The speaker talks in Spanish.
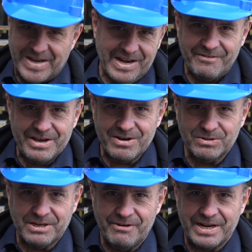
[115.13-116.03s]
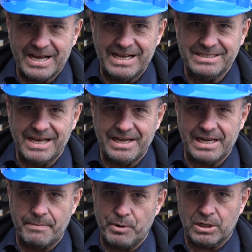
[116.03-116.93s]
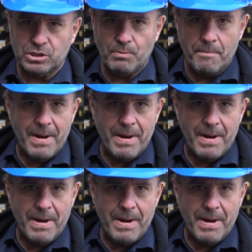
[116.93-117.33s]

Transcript: Ven a vernos a Barraca y Zaguirre porque somos